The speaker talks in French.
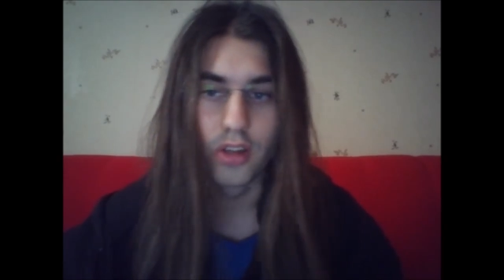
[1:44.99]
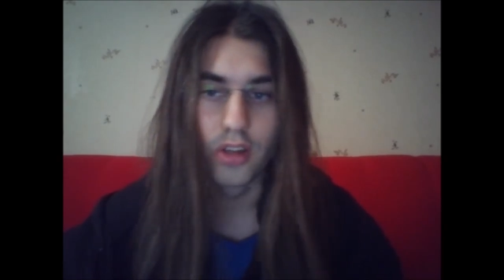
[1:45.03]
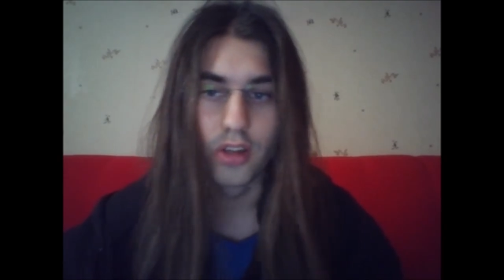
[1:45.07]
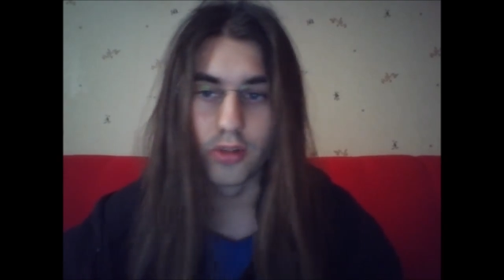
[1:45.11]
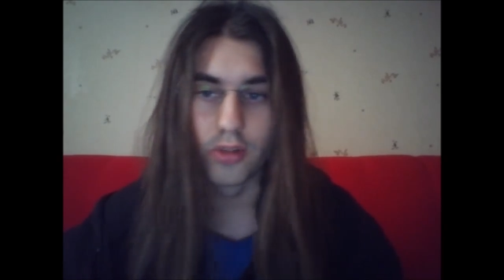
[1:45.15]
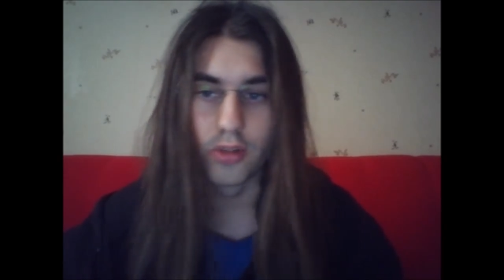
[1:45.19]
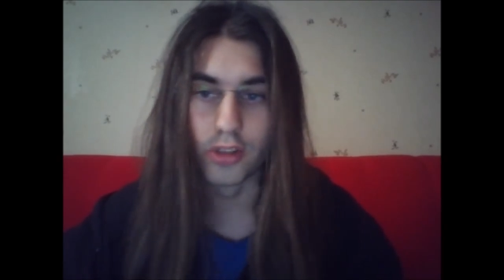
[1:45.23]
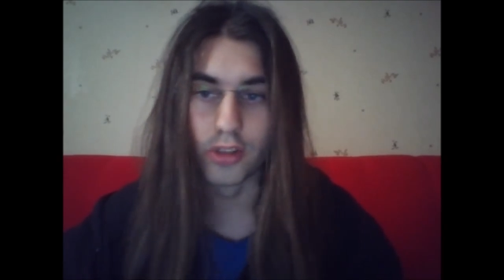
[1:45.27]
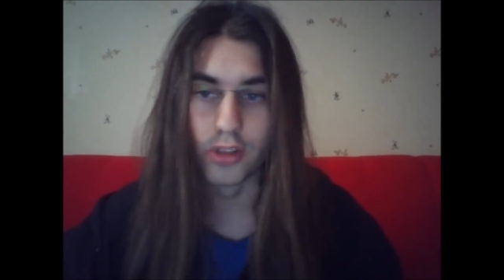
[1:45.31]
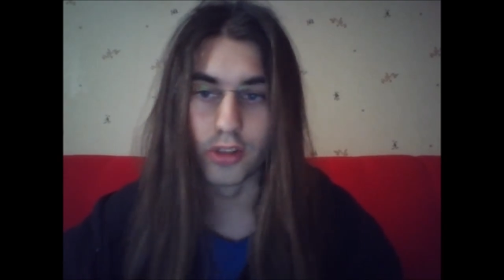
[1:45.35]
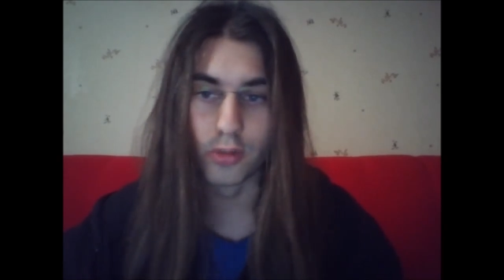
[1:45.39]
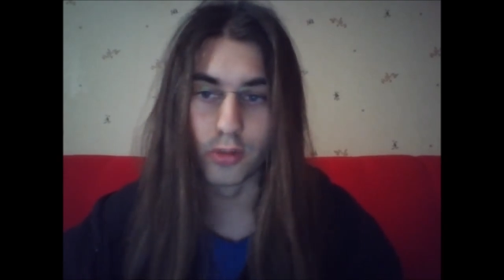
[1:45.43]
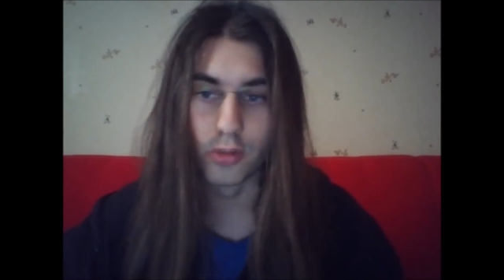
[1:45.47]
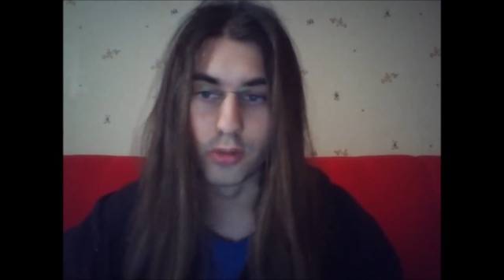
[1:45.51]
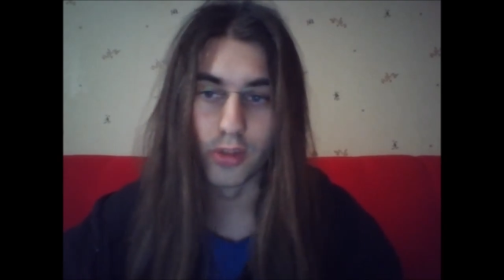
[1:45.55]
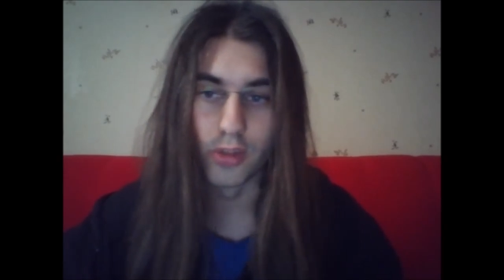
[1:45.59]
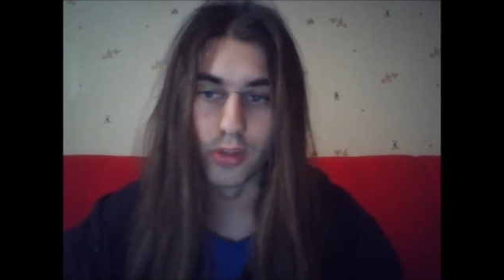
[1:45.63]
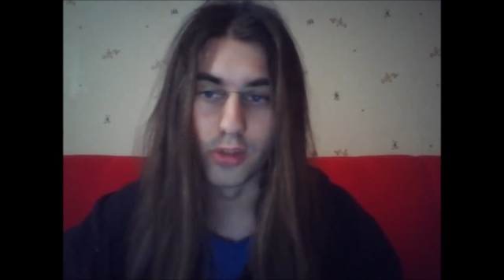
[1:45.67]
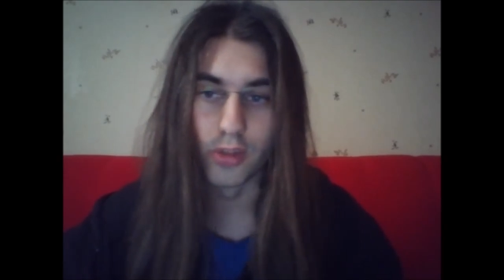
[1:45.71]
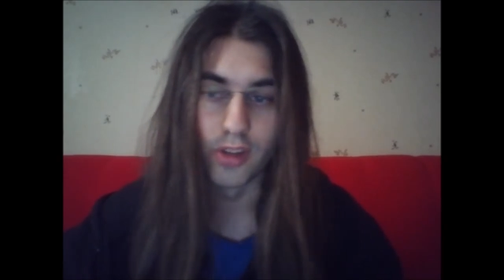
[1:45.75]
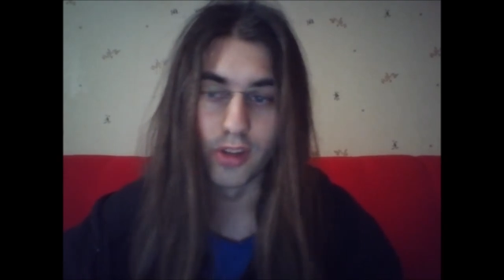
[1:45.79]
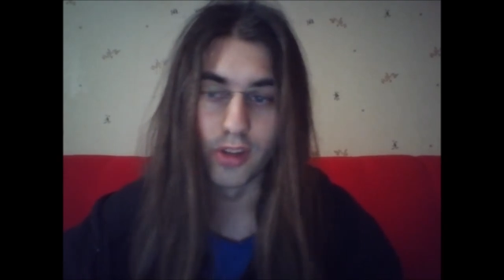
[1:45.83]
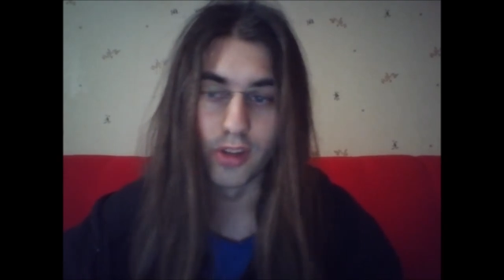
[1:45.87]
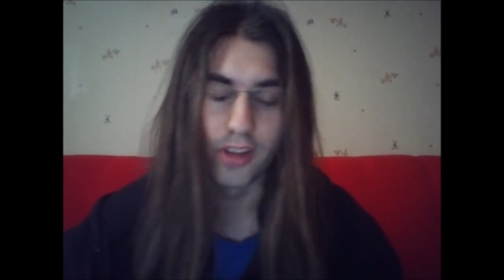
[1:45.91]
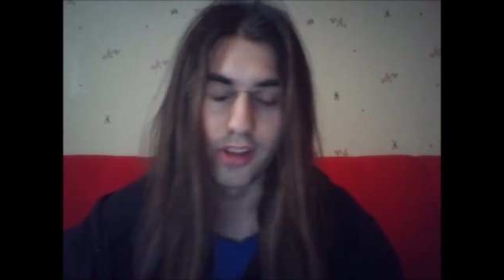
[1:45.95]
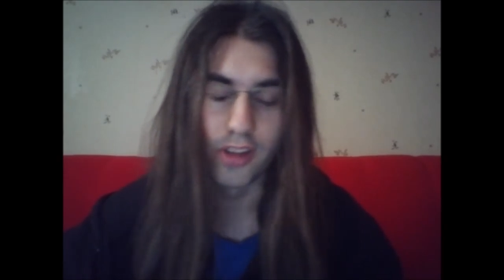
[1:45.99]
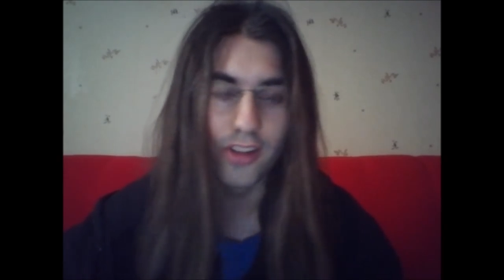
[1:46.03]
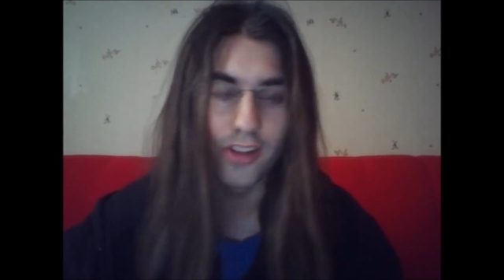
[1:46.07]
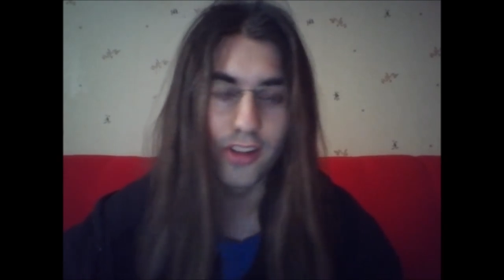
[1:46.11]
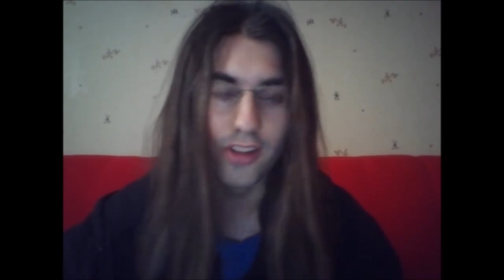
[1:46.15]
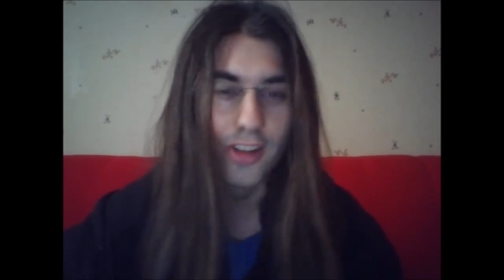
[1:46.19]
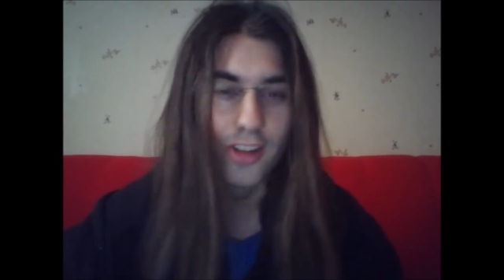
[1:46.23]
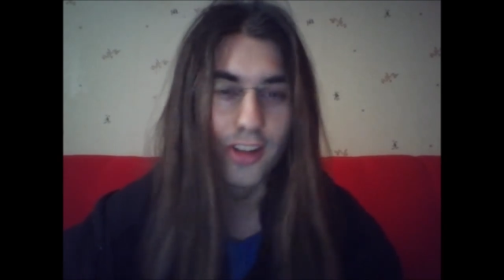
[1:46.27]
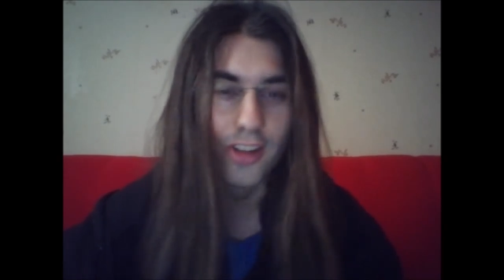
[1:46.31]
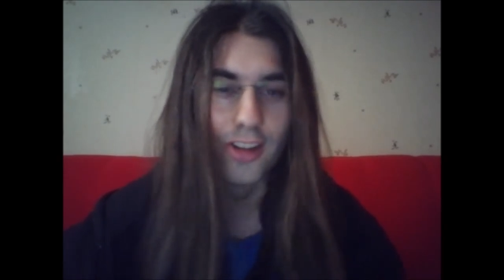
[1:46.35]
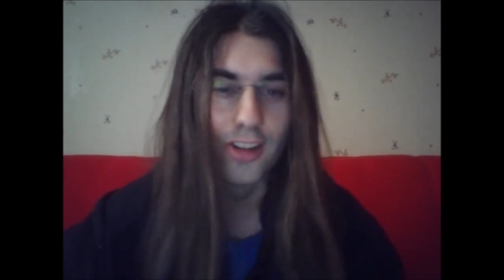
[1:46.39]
putain j'ai oublié une lettre,